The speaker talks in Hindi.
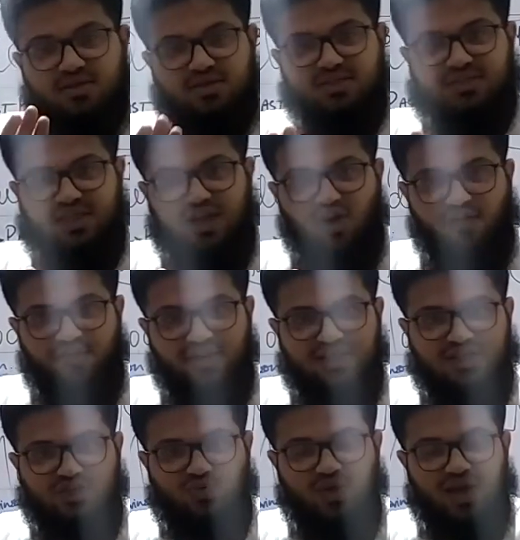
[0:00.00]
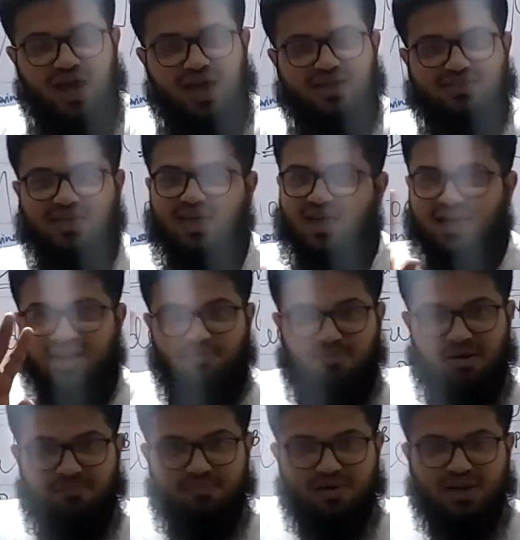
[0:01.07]
जस्ट थिंक ऑफ इट दिस वे गाइज
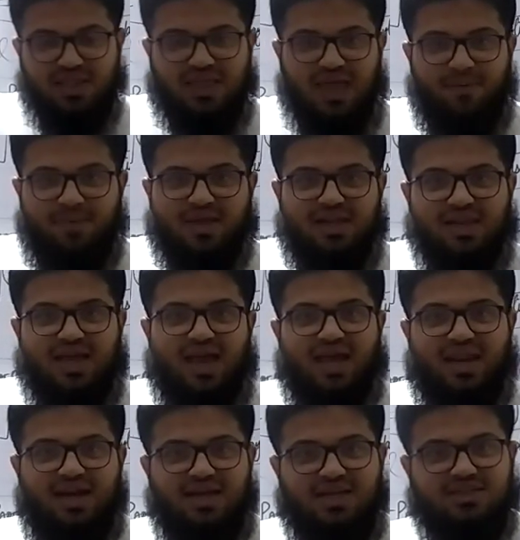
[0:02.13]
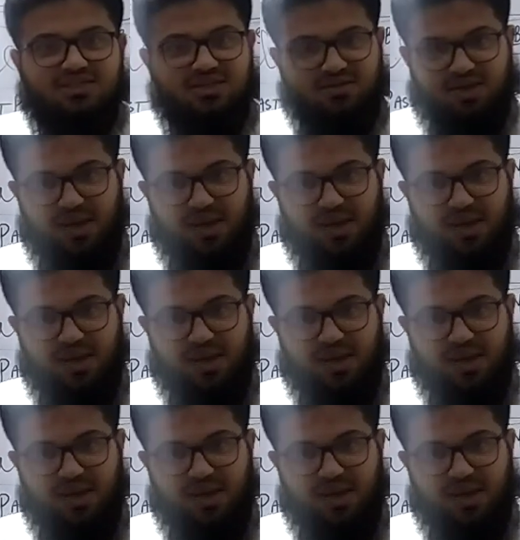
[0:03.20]
रिमेंबर इन केमिकल काइनेटिक्स